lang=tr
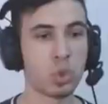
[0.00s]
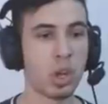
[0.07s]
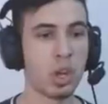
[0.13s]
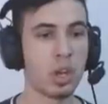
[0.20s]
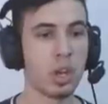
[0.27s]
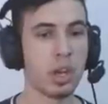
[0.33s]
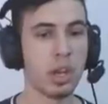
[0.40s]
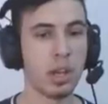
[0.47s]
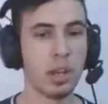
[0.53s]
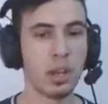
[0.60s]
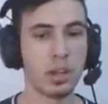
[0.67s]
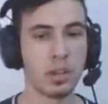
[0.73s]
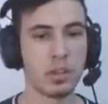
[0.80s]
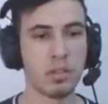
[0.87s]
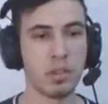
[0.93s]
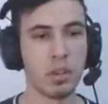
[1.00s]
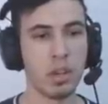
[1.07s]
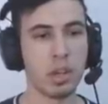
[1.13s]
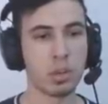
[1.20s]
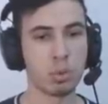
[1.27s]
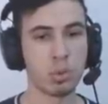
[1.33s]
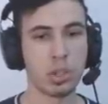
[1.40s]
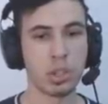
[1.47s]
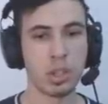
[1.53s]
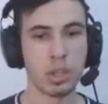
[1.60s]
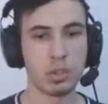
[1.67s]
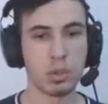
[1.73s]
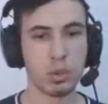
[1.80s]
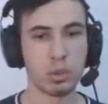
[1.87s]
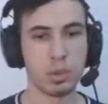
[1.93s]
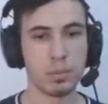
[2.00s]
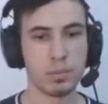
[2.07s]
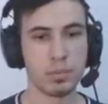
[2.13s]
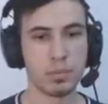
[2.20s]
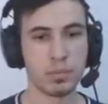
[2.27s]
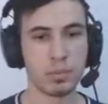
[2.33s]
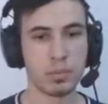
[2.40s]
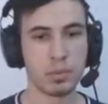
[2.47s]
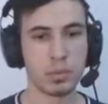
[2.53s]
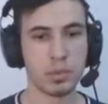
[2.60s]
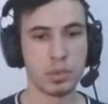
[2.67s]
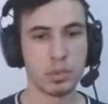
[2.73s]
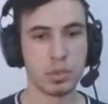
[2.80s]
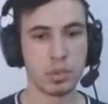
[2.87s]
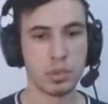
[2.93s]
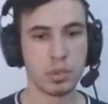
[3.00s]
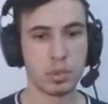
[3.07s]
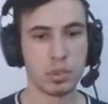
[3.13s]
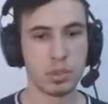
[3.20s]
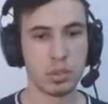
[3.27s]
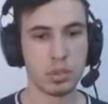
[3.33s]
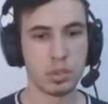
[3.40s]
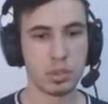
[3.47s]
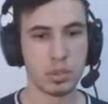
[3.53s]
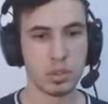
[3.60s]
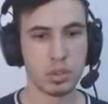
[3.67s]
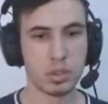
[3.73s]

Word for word: Güzel ya. Vallahi güzel katil hocam. Şey yapabiliyor musun şu an? Yani o.